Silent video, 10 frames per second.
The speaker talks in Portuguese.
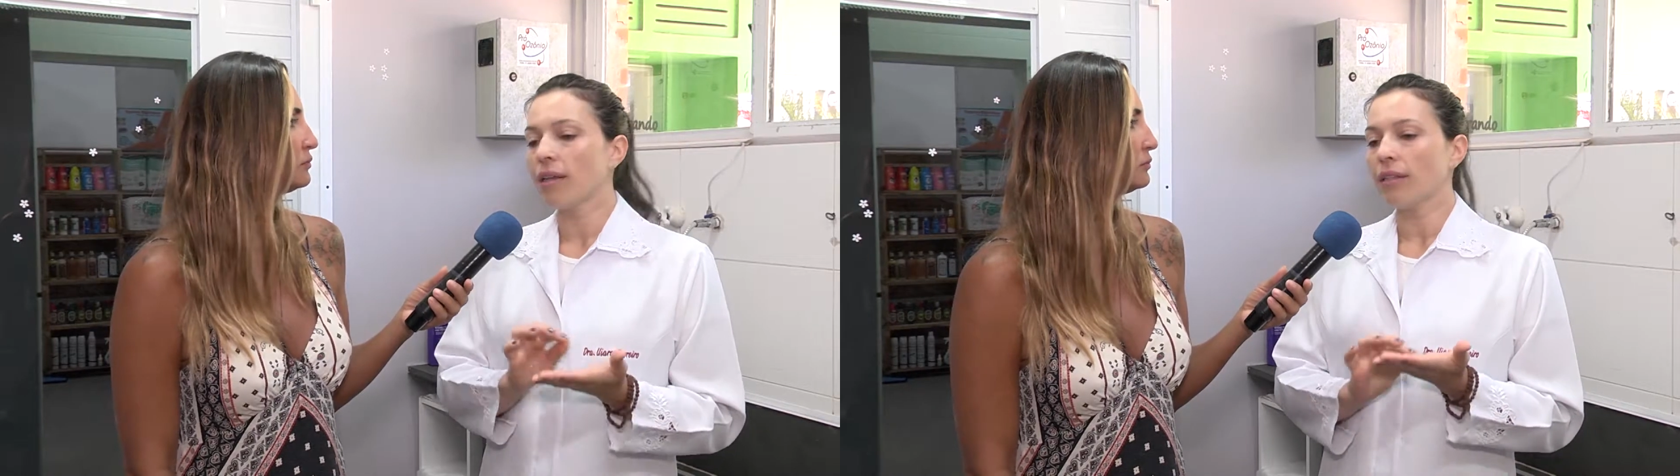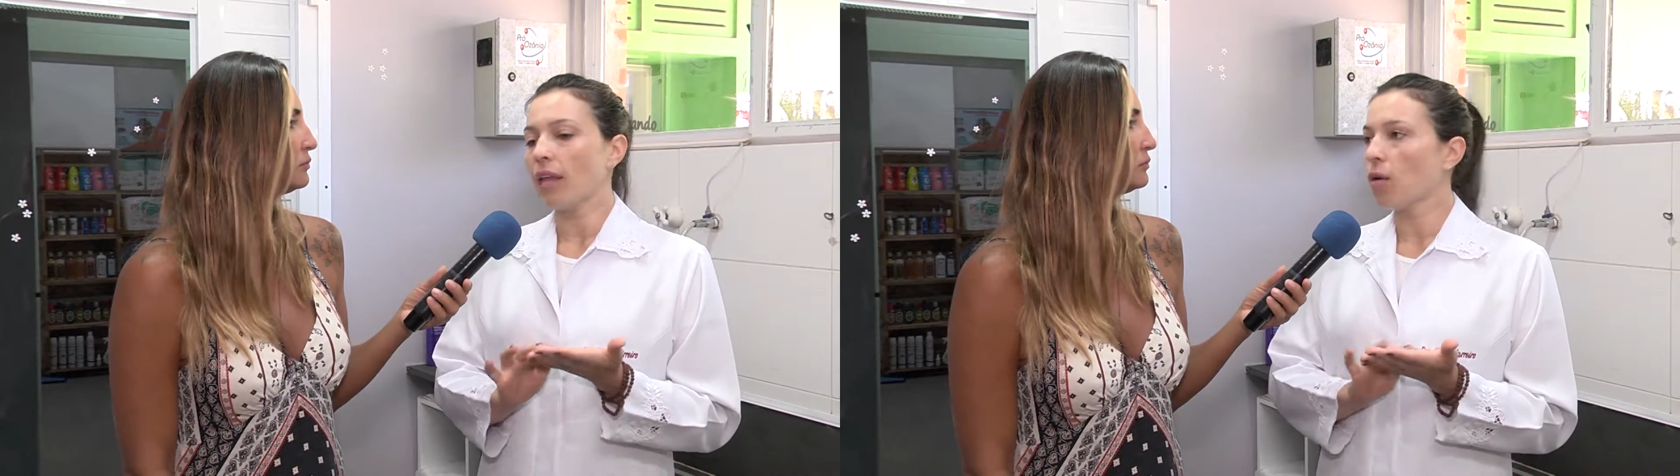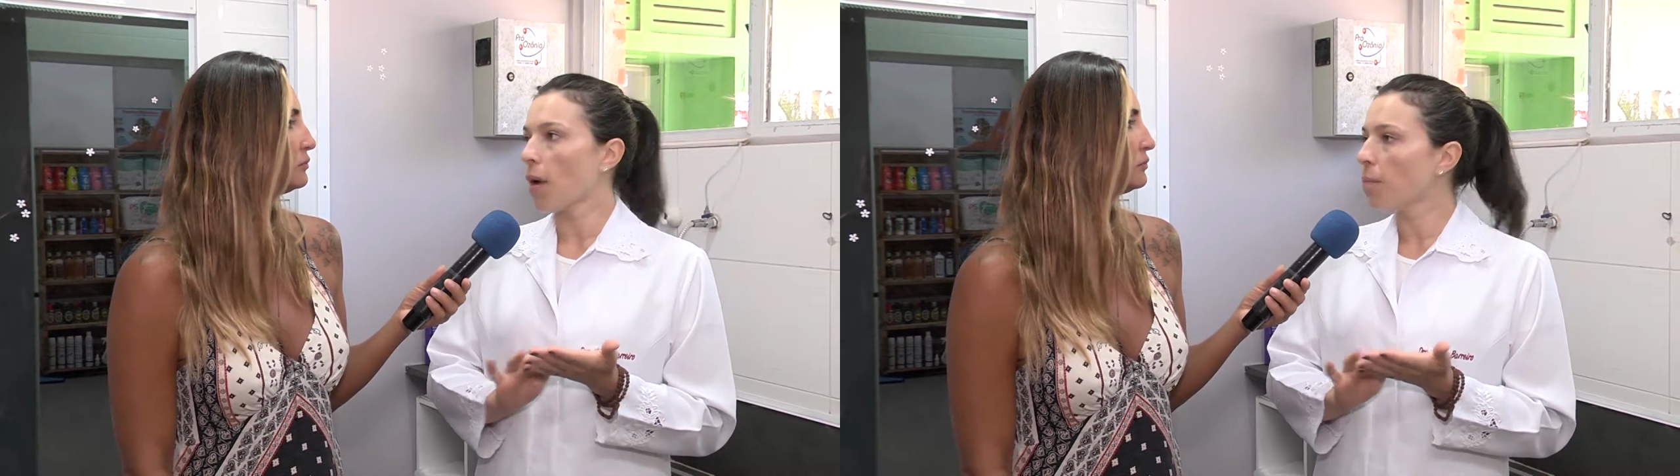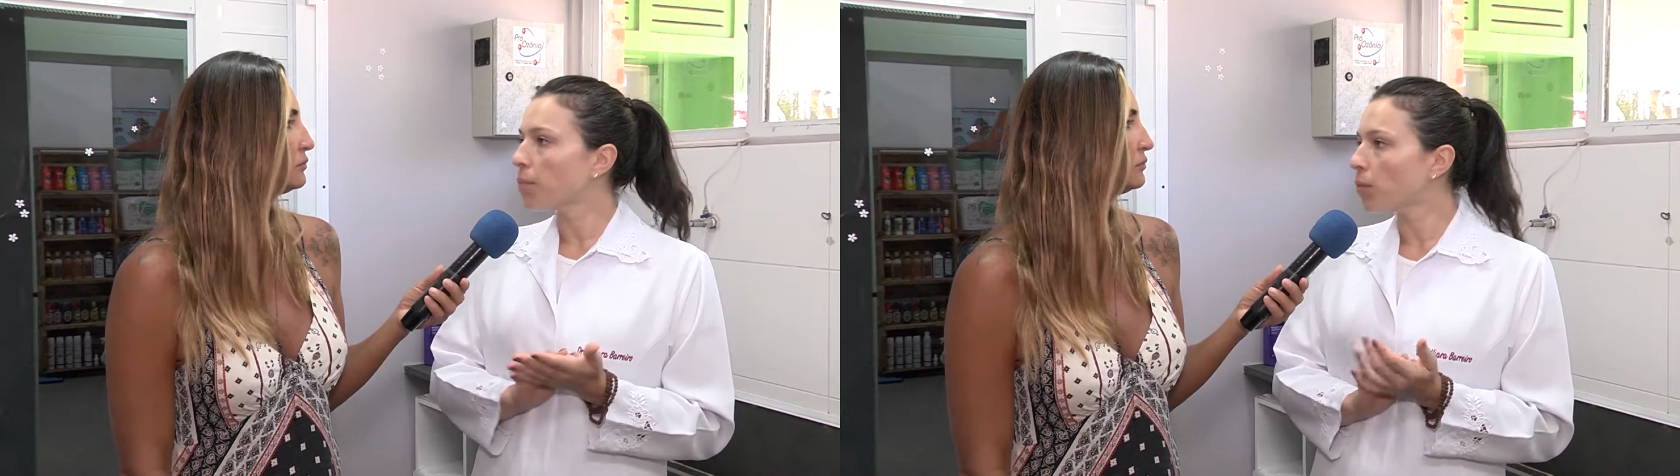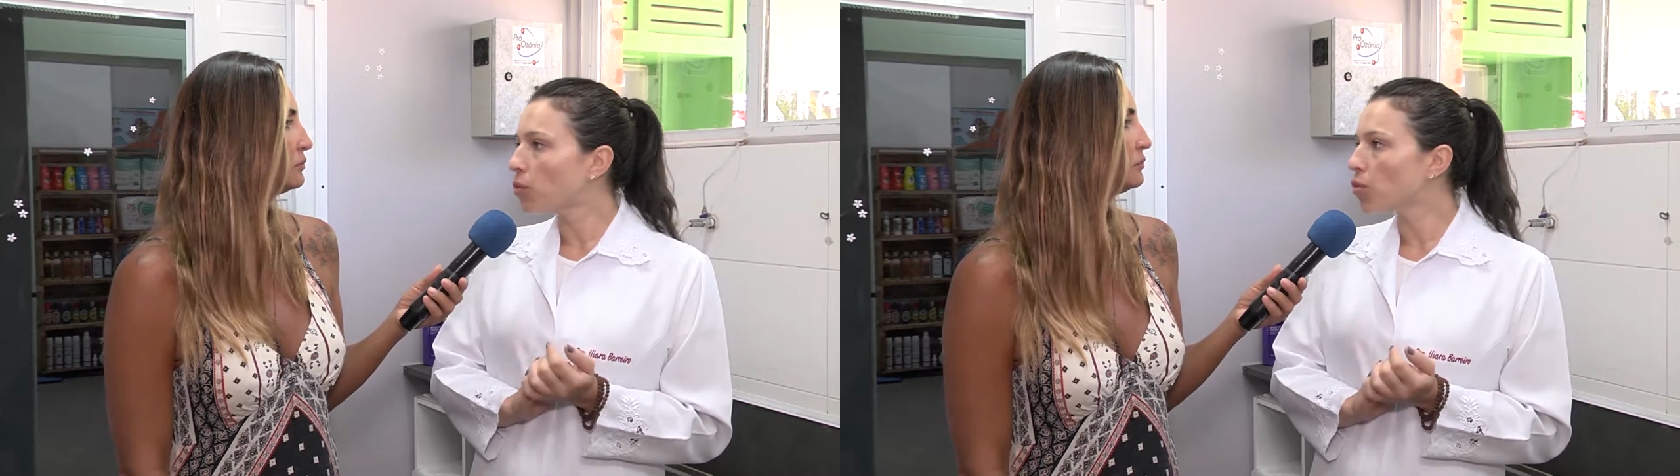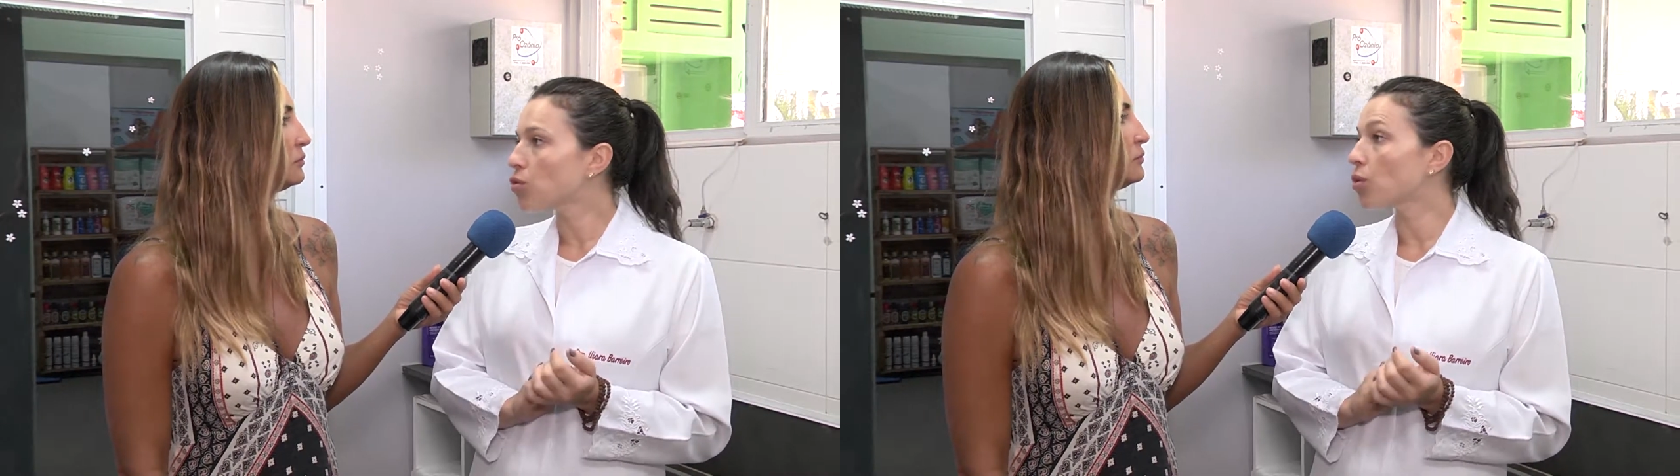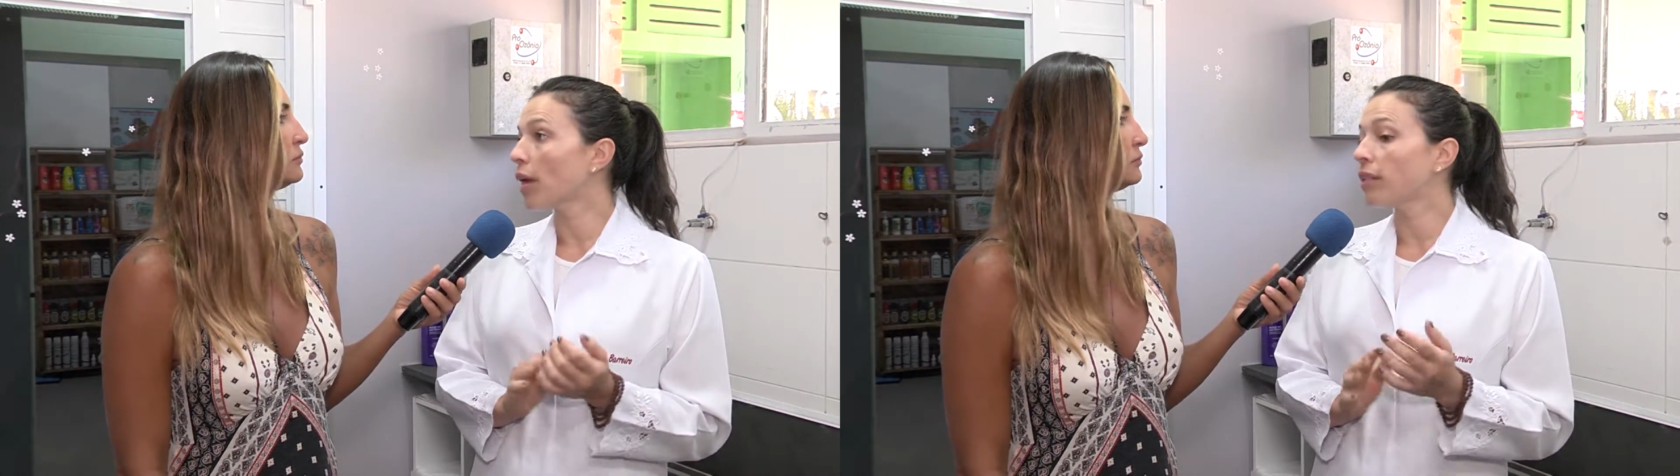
tem uma pústula,